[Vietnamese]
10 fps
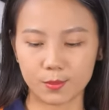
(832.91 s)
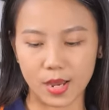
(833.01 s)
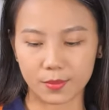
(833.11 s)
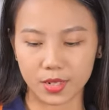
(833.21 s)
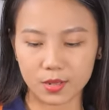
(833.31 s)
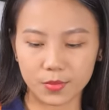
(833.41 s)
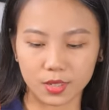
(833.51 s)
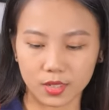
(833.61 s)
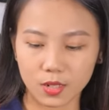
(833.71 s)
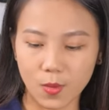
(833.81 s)
Mà khi
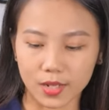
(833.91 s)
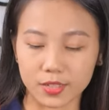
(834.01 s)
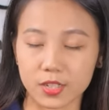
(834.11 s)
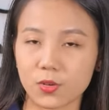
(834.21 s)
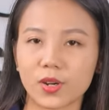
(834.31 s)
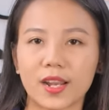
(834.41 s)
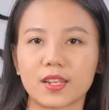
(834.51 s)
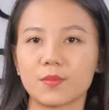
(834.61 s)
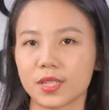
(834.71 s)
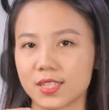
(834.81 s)
mình kích hoạt cái chế độ
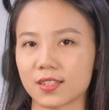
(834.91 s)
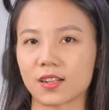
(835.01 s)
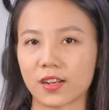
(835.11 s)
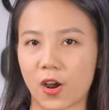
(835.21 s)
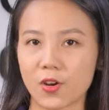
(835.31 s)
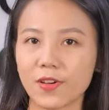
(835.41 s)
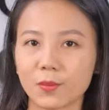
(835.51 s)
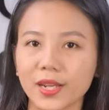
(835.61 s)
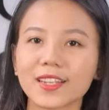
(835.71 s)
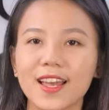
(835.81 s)
này thì mình chỉ cần nói
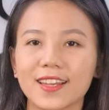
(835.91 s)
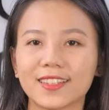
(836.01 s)
vào mic